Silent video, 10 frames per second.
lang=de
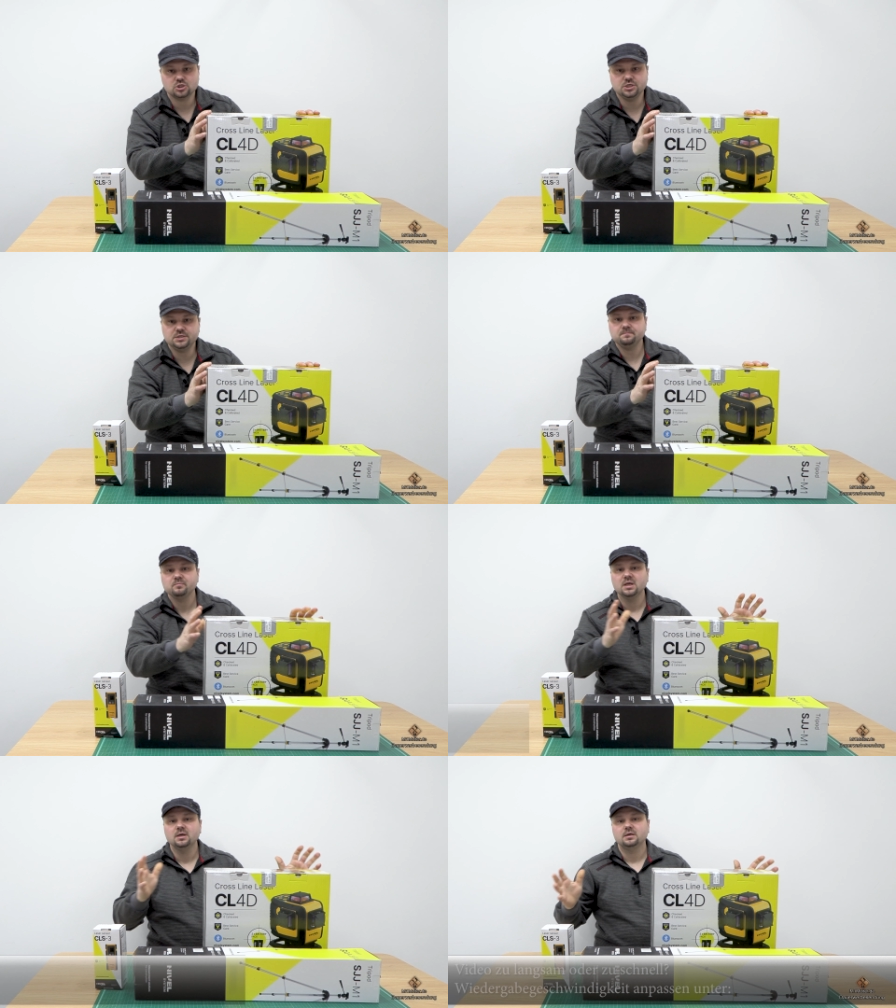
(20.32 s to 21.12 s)
entschieden?
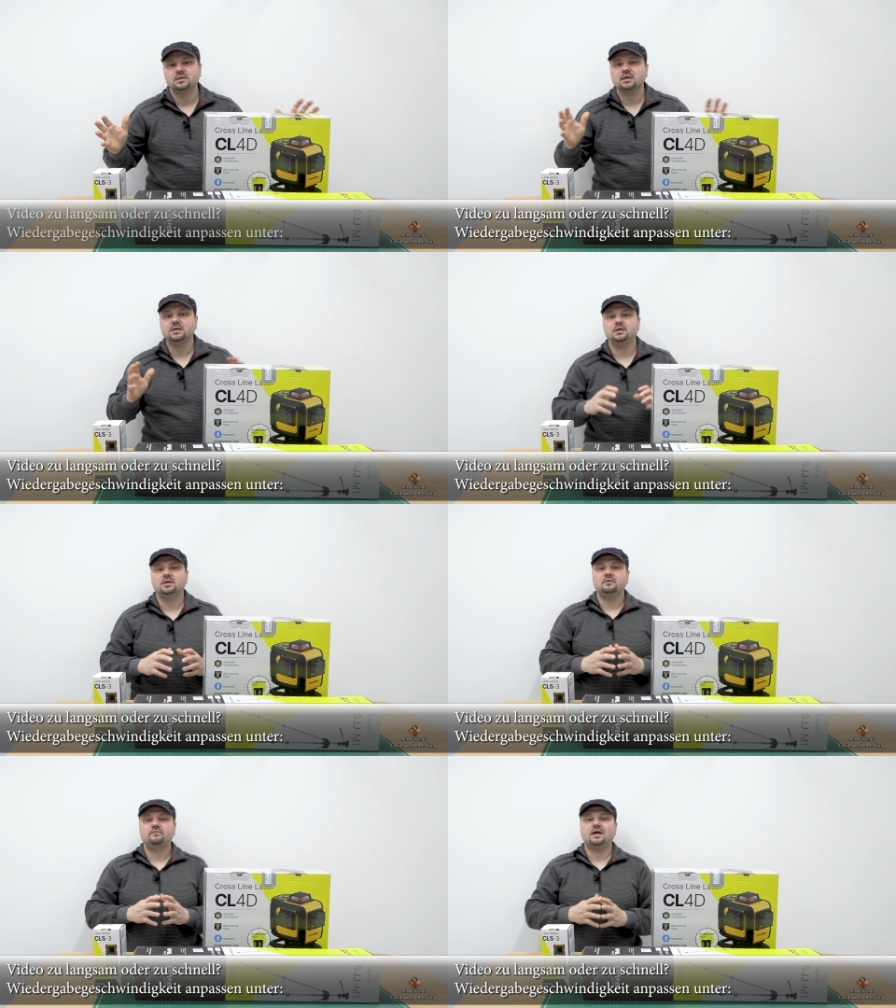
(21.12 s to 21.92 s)
Ich hatte
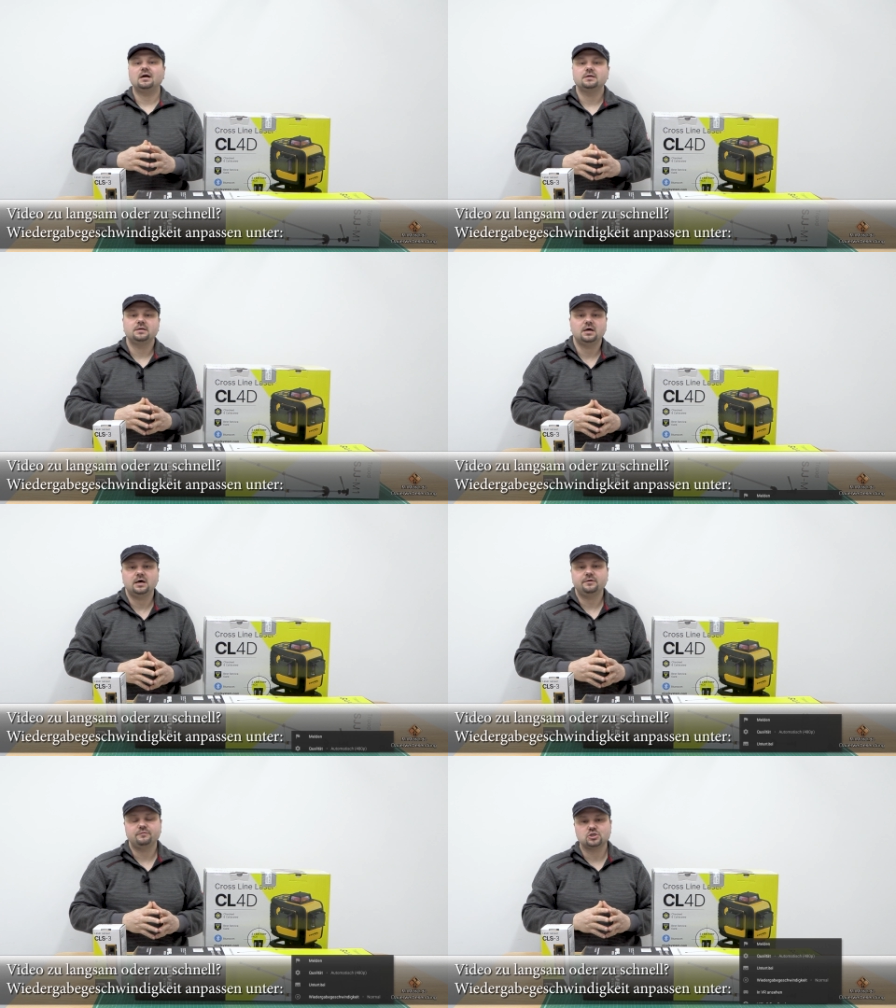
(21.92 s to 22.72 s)
in den vergangenen
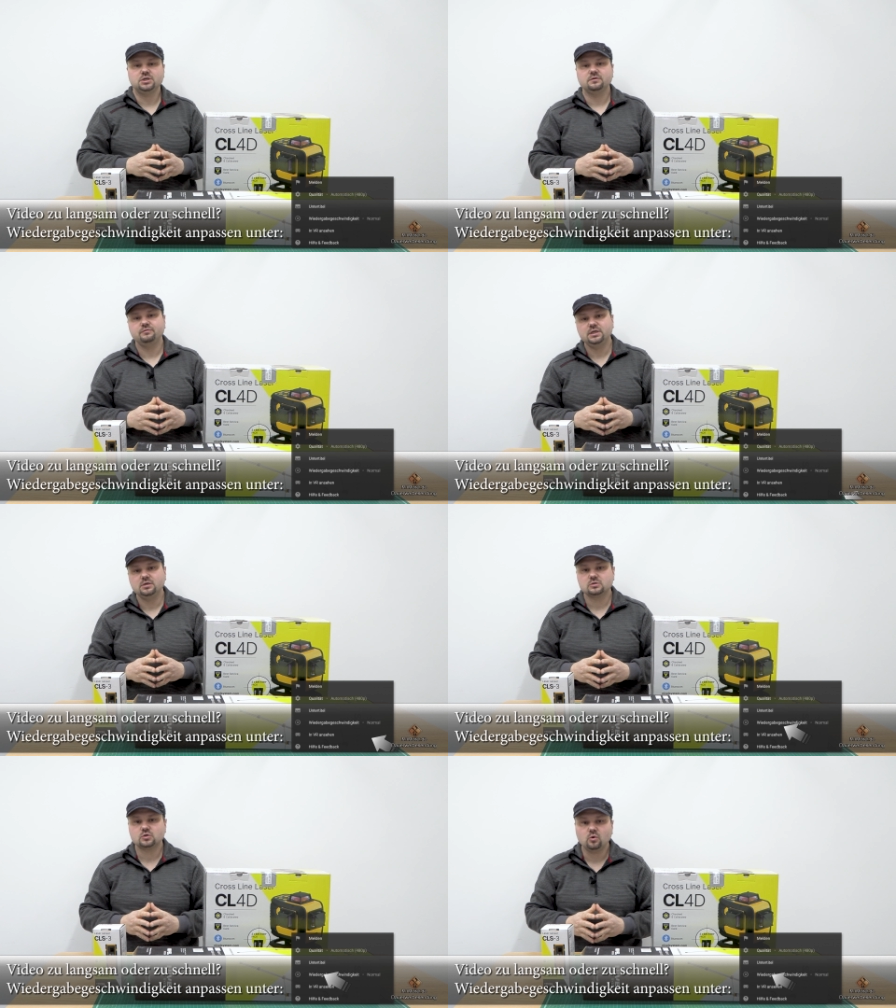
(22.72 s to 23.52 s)
Jahren verschiedene
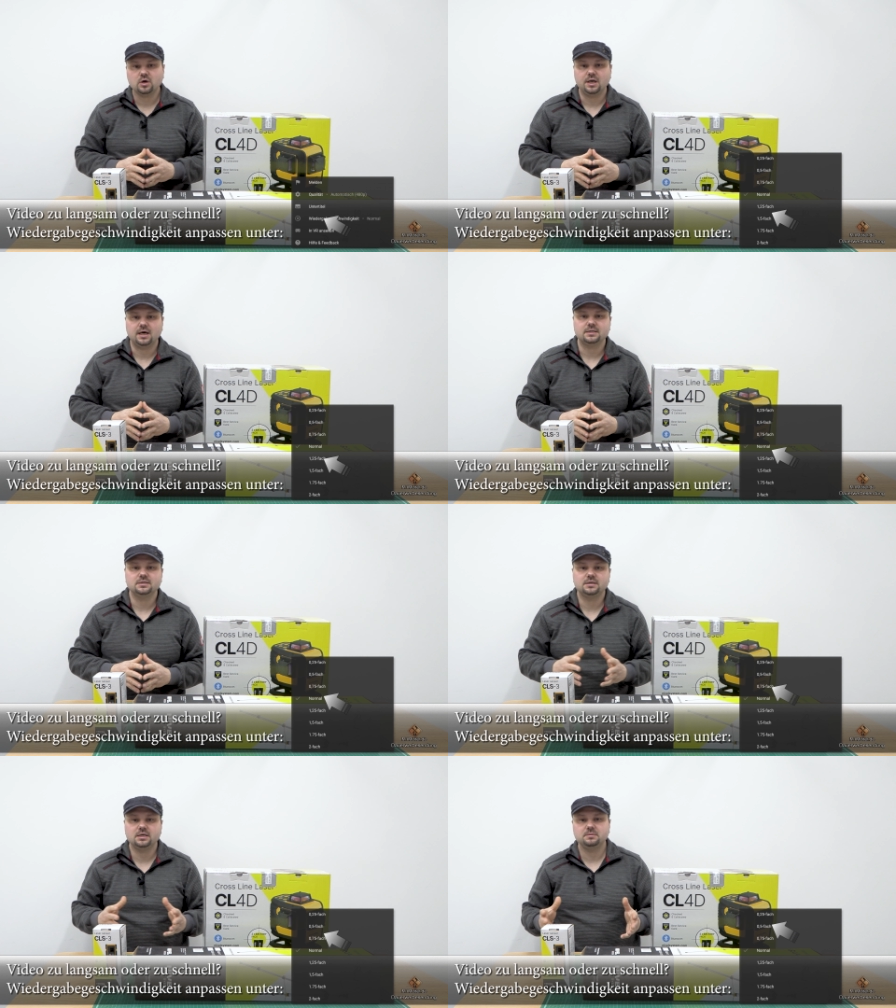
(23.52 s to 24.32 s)
Videos
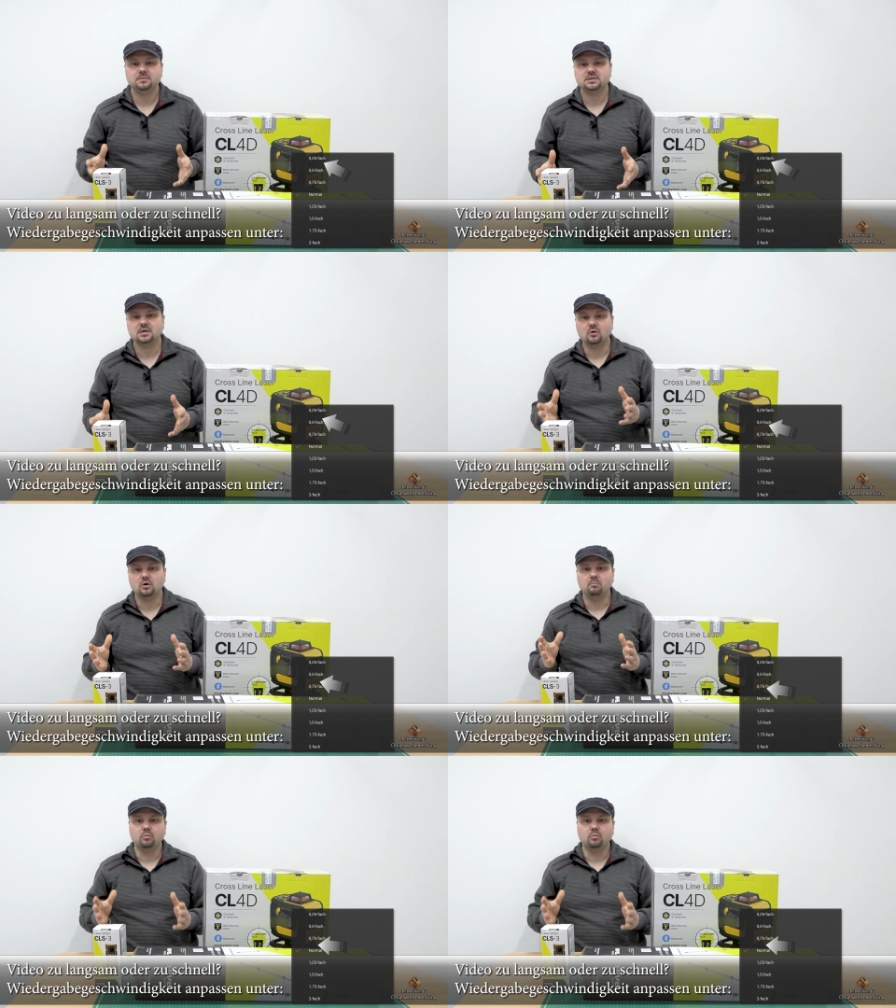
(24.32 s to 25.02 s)
hochgeladen, in denen ich auch